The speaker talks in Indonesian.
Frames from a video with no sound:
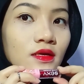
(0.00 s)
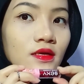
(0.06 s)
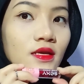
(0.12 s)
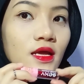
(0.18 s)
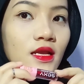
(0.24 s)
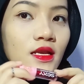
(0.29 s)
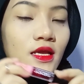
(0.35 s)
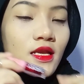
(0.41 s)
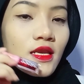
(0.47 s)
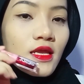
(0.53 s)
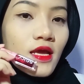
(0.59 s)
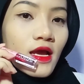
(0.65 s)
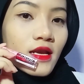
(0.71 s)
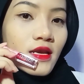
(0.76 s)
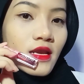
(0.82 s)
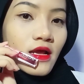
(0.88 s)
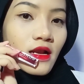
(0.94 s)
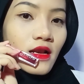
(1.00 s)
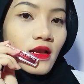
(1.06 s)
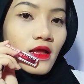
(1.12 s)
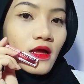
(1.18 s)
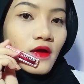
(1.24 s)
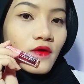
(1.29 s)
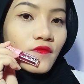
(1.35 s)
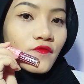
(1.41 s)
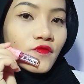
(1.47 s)
Dan ini
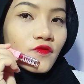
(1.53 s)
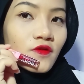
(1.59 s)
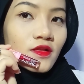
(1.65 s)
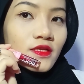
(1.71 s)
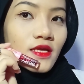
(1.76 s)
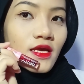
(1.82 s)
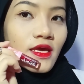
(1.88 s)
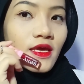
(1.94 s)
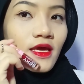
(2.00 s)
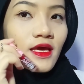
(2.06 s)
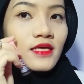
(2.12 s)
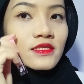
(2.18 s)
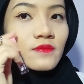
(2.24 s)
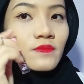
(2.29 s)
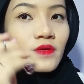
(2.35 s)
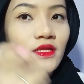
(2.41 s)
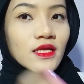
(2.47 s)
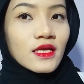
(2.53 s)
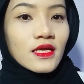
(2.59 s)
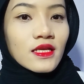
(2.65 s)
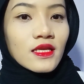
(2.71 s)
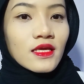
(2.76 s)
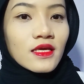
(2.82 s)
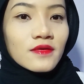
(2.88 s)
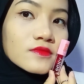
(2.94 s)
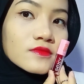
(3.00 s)
adalah fullnya ya guys, seperti ini.